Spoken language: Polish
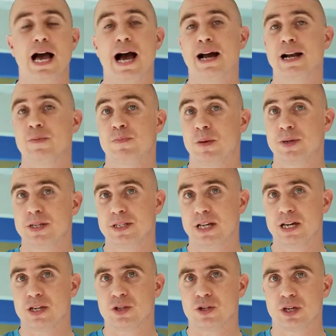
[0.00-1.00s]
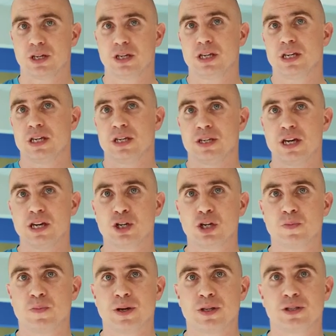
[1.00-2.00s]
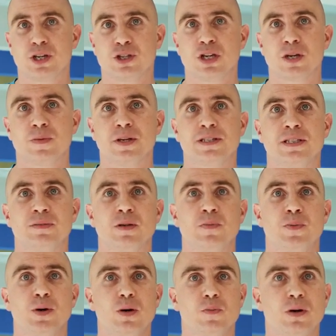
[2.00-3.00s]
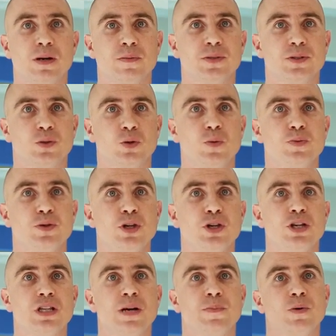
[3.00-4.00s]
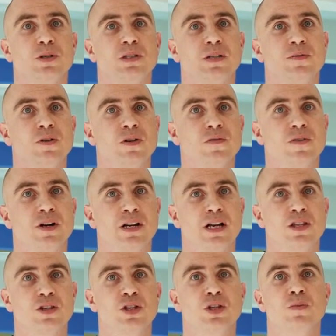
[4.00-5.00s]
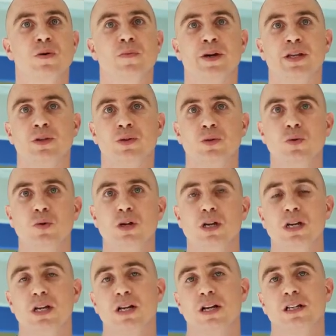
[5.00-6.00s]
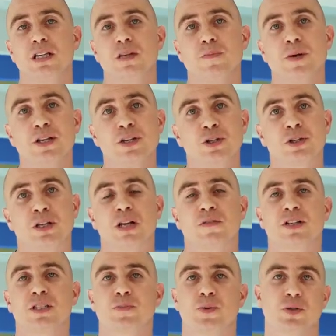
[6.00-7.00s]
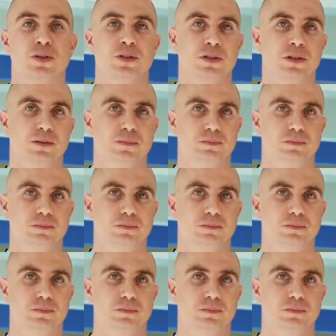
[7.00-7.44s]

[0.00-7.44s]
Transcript: Ale pamiętajcie, jeśli będziecie mieć z nimi problem, skupcie się na podstawowym wariancie do momentu, gdy będzie to dla Was proste.